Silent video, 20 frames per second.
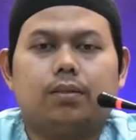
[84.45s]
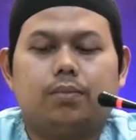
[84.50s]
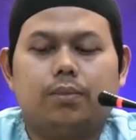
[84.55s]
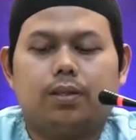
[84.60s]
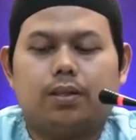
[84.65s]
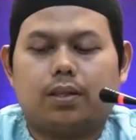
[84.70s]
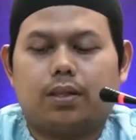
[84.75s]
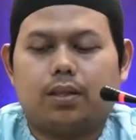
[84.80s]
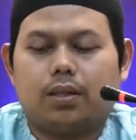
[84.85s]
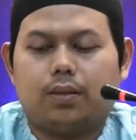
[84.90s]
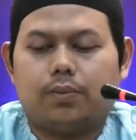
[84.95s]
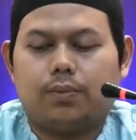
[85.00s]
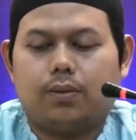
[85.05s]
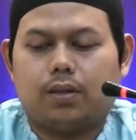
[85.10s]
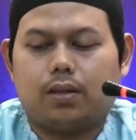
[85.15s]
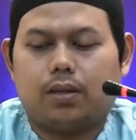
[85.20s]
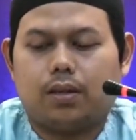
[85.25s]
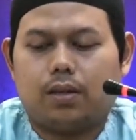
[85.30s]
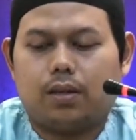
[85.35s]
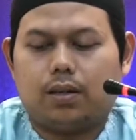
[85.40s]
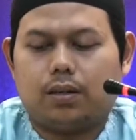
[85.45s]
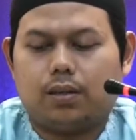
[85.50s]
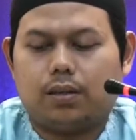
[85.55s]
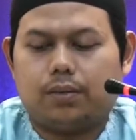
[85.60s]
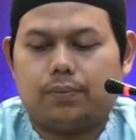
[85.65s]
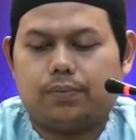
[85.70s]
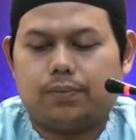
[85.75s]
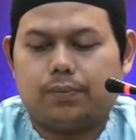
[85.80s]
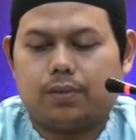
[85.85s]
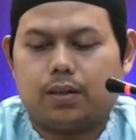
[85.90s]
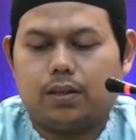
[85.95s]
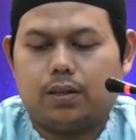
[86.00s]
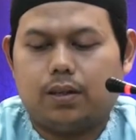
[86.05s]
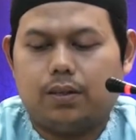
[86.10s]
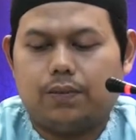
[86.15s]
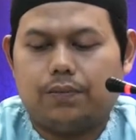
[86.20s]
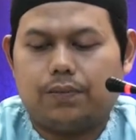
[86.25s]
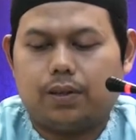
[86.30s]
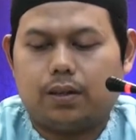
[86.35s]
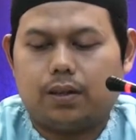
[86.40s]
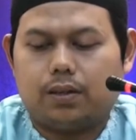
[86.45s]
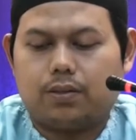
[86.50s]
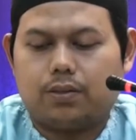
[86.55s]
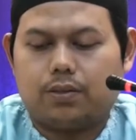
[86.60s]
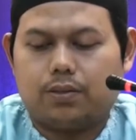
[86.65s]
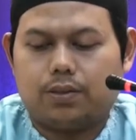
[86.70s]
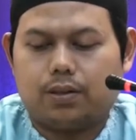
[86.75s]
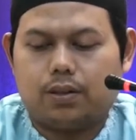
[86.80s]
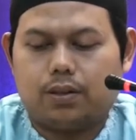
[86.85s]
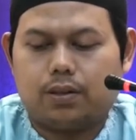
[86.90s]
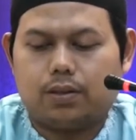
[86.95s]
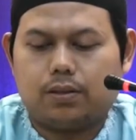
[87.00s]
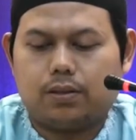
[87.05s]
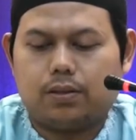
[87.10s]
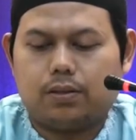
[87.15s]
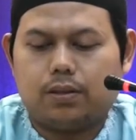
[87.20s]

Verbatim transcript: min kalamin khairul anam li fadilati Syekh